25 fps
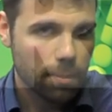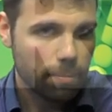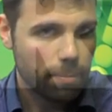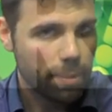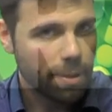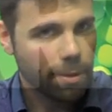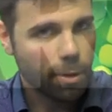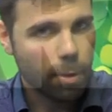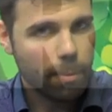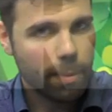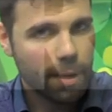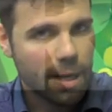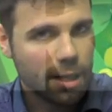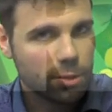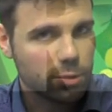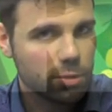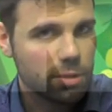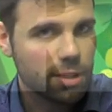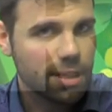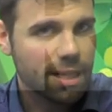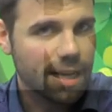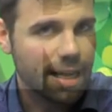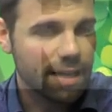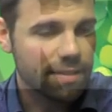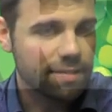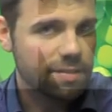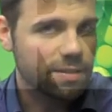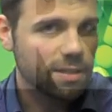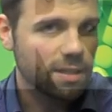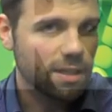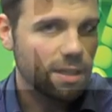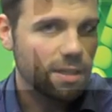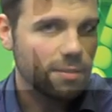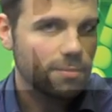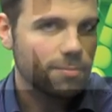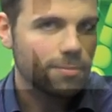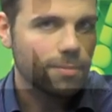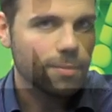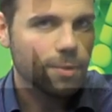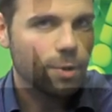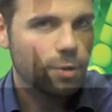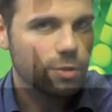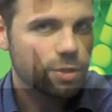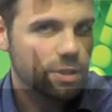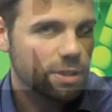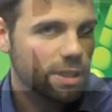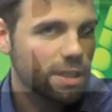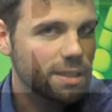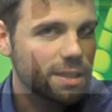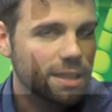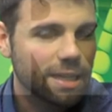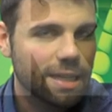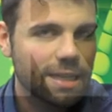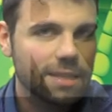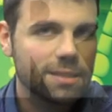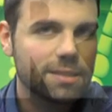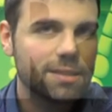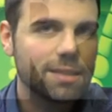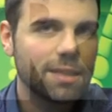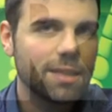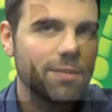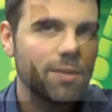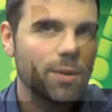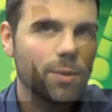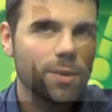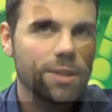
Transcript: Prima ho parlato di grassi cosiddetti cattivi,